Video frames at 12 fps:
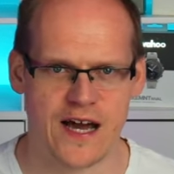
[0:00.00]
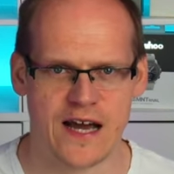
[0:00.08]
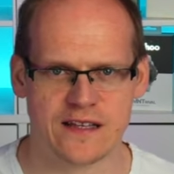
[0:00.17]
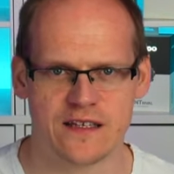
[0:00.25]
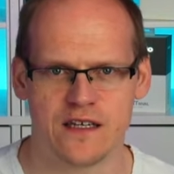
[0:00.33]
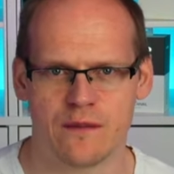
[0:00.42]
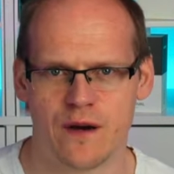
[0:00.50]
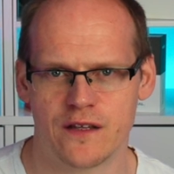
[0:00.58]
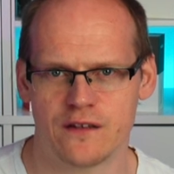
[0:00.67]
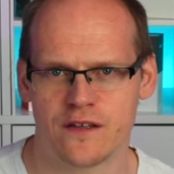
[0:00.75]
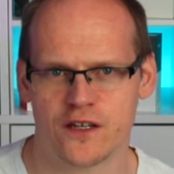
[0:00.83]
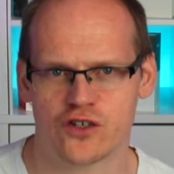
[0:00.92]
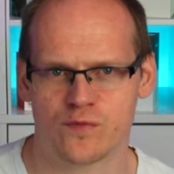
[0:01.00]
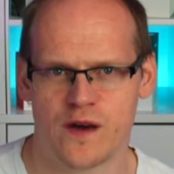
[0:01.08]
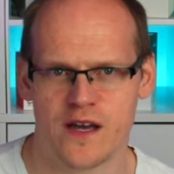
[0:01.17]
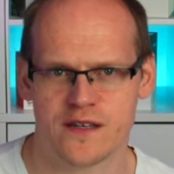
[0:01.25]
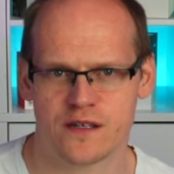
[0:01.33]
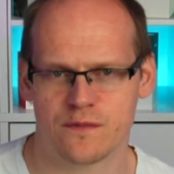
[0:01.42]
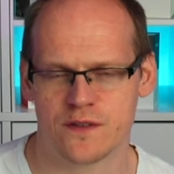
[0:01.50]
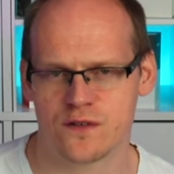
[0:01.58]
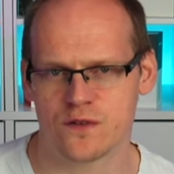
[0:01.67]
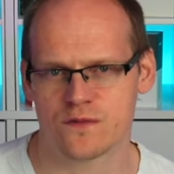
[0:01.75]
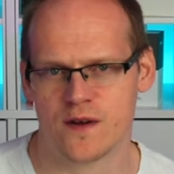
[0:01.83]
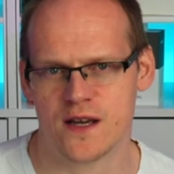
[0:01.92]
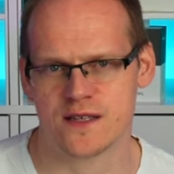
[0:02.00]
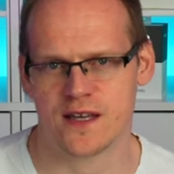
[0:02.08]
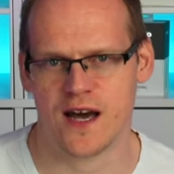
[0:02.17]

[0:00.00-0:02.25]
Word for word: 8 GB internen Speicher bzw.